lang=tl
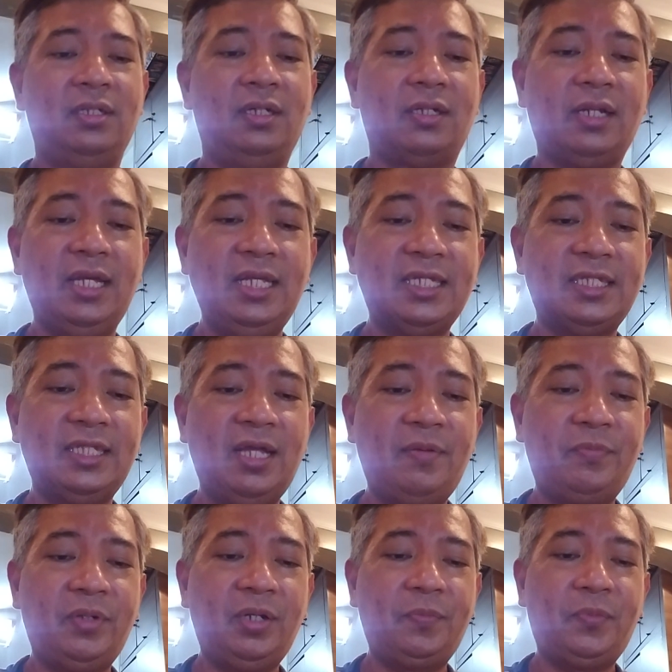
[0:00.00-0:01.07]
Race
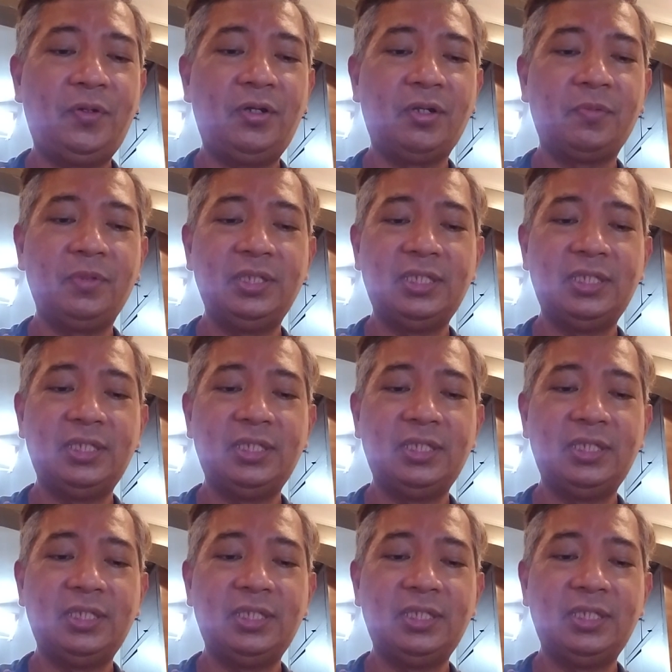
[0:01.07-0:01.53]
number 4,